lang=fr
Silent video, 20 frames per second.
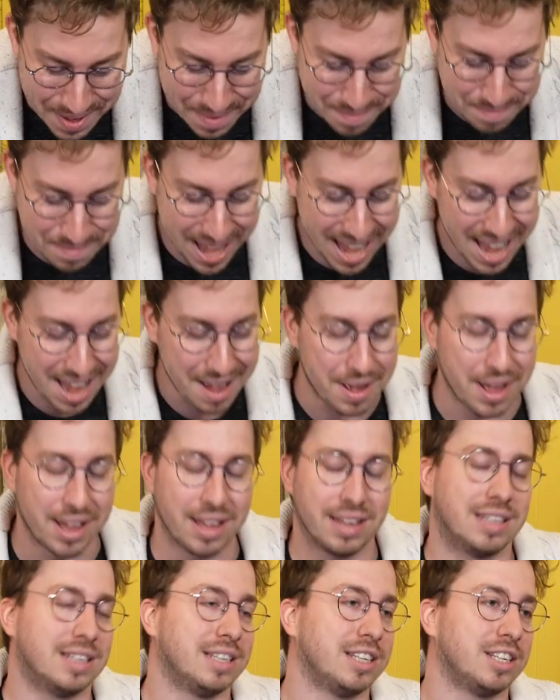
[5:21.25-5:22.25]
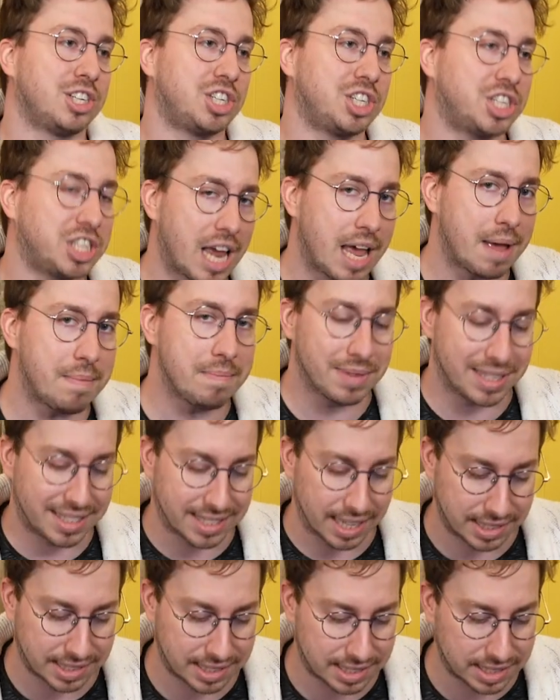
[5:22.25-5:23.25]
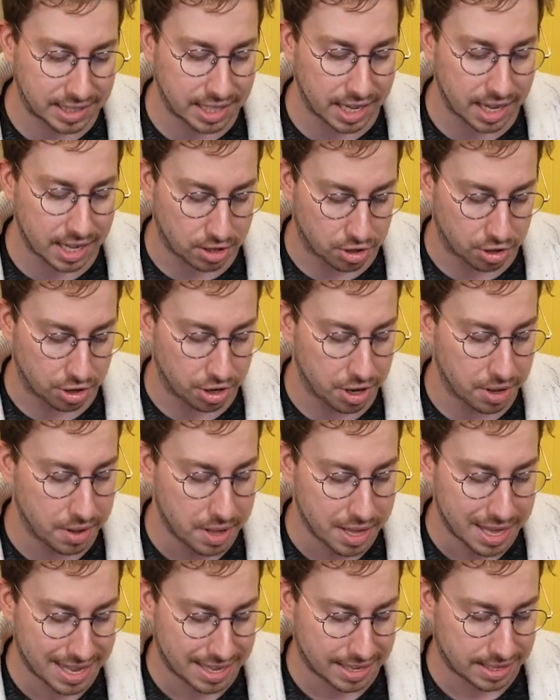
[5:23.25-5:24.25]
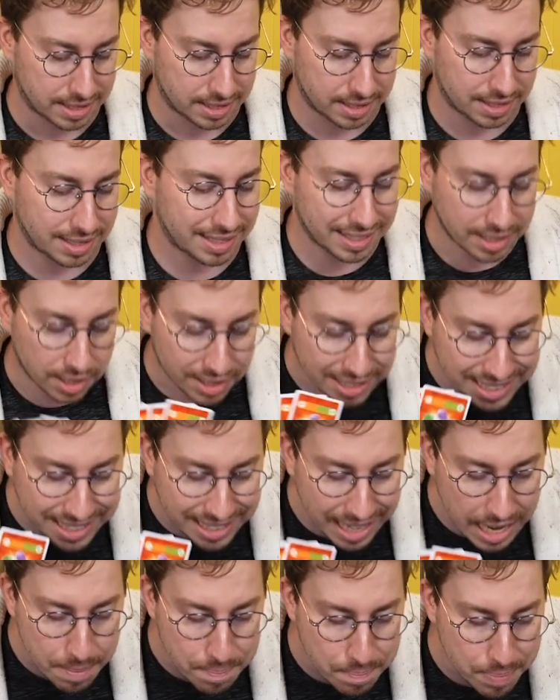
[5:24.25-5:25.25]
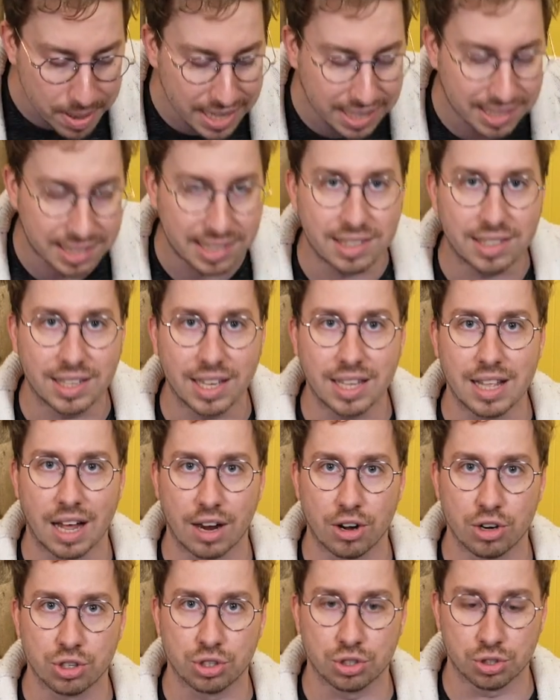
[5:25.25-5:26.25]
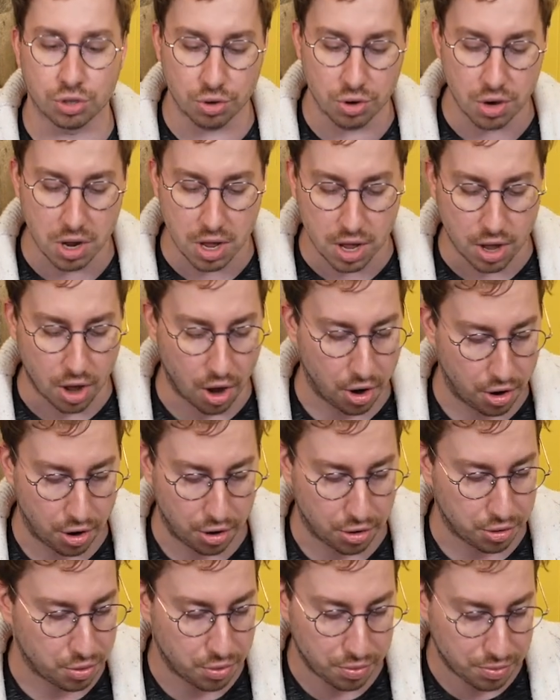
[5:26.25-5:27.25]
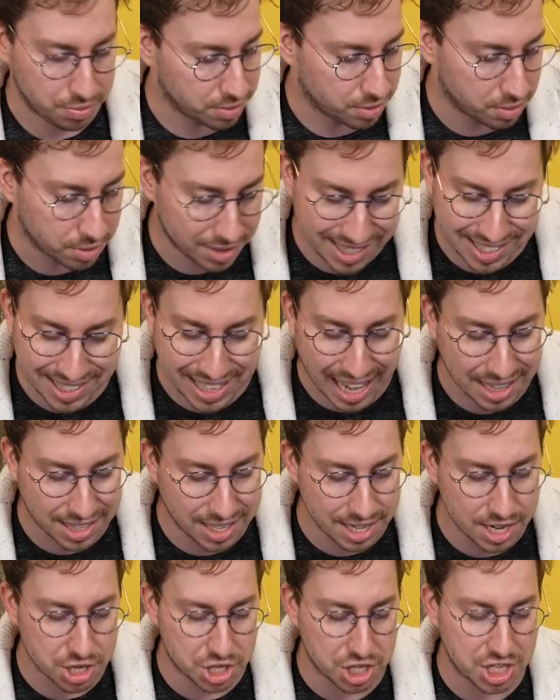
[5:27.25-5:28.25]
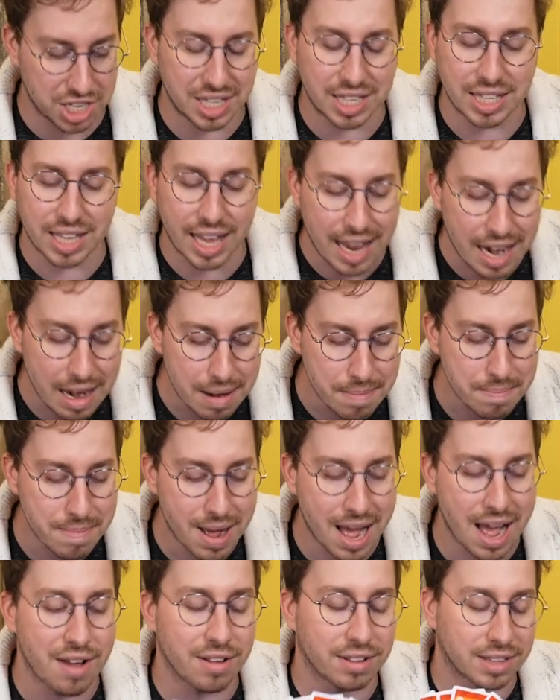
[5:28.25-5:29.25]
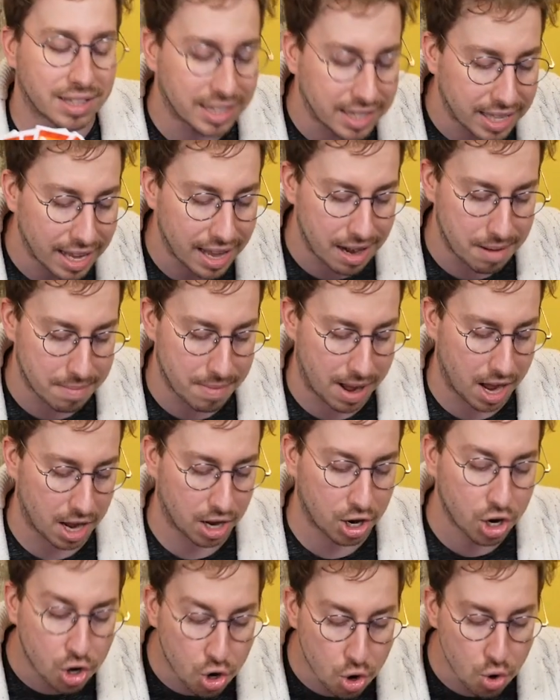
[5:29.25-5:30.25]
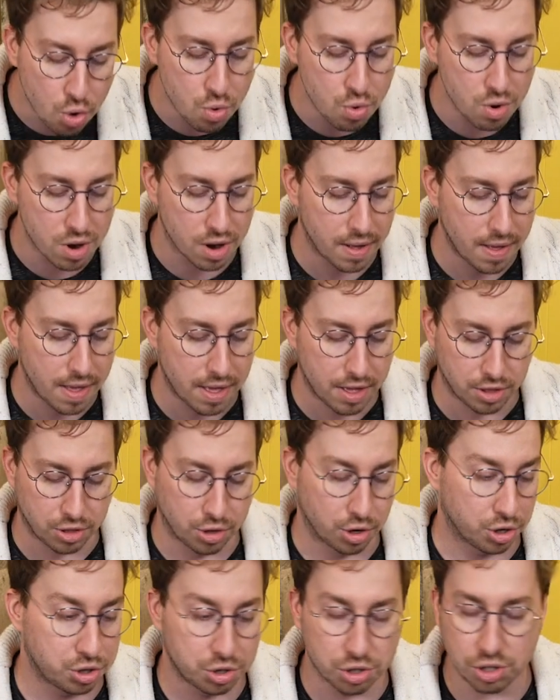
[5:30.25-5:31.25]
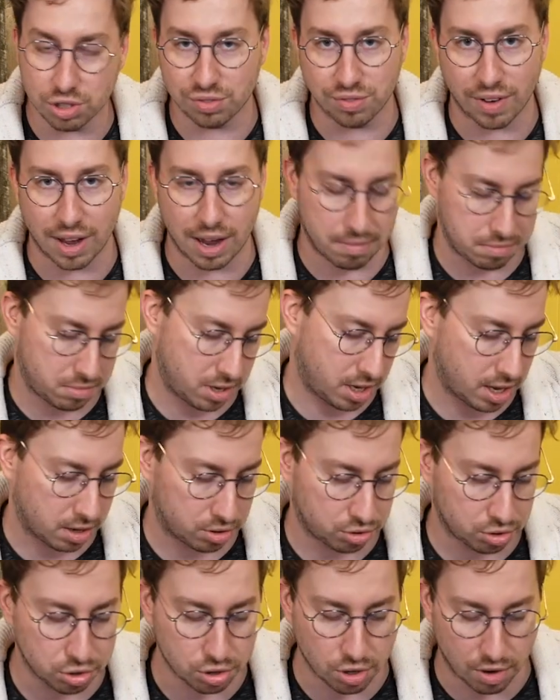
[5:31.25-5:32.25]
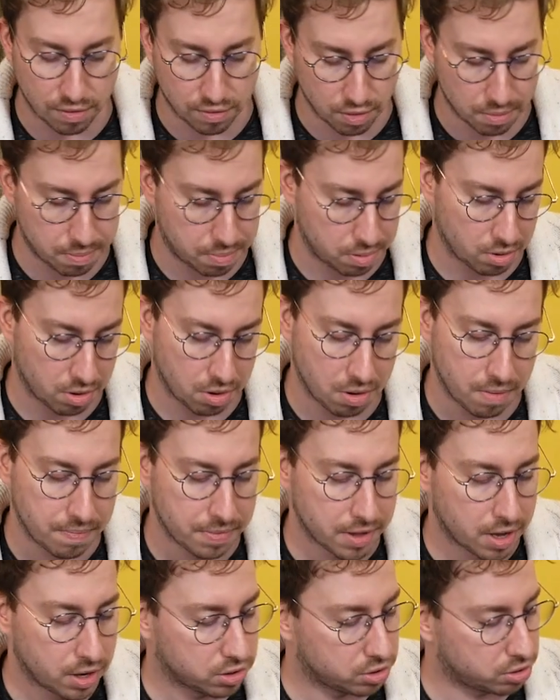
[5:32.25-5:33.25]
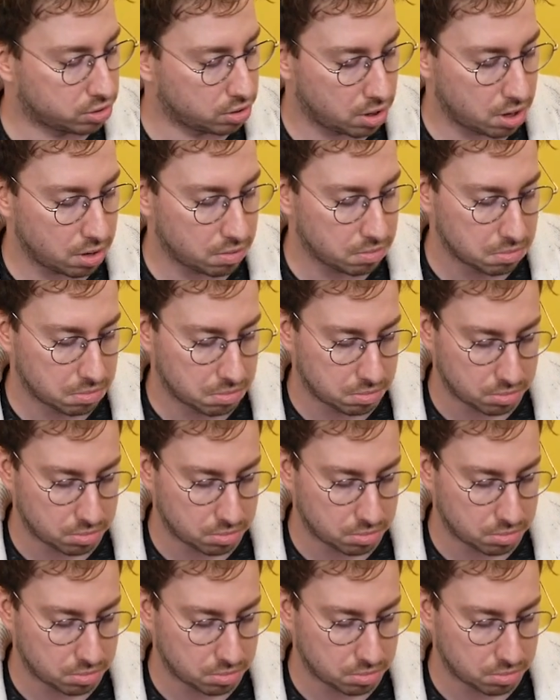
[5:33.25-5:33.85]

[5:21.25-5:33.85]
Mais j'aime cette idée de de simplicité dans le jeu, euh, une stratégie tellement tellement cool de juste faire, mais regarde, ça, je le veux pas, ça,